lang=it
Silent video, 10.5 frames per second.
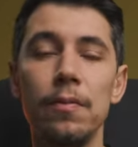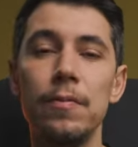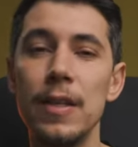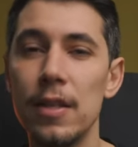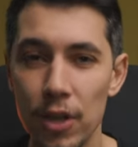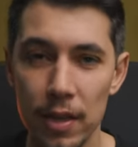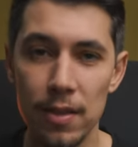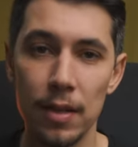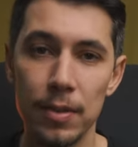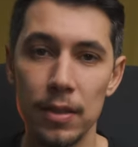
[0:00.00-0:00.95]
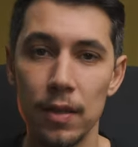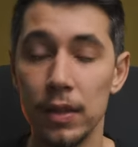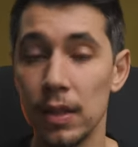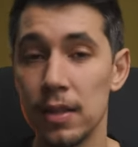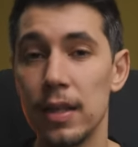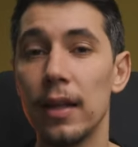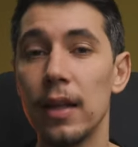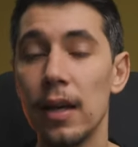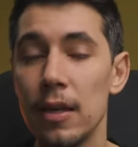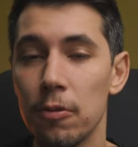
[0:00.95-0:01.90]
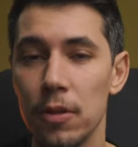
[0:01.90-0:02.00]
viene già interamente finanziata
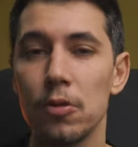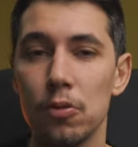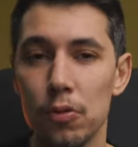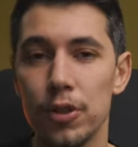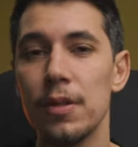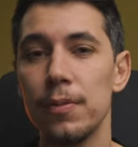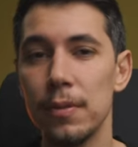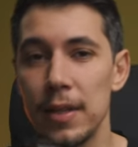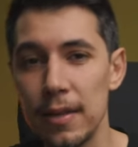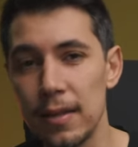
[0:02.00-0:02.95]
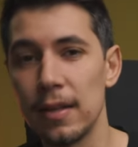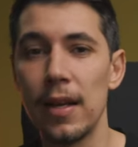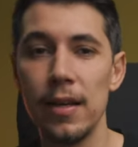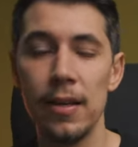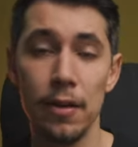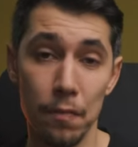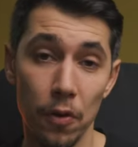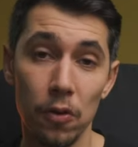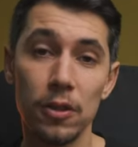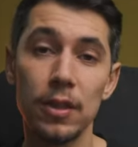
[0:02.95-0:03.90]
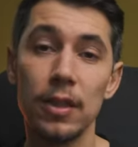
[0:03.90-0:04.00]
e questo succede per ben tre
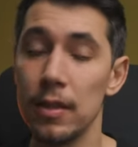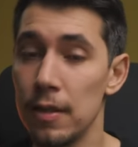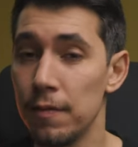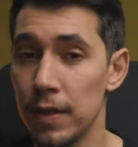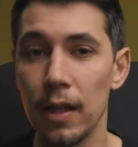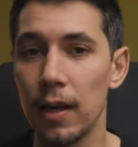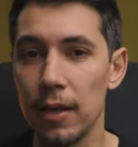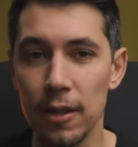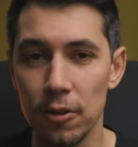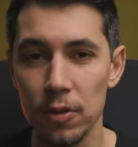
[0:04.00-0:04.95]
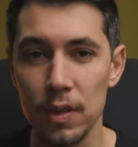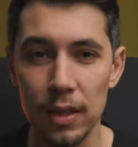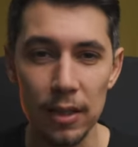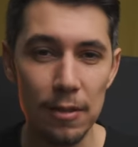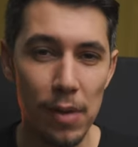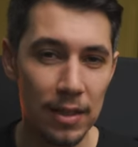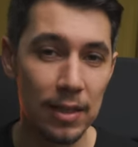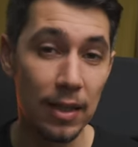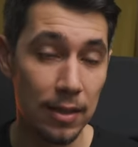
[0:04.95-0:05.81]
volte di fila ed è così che di base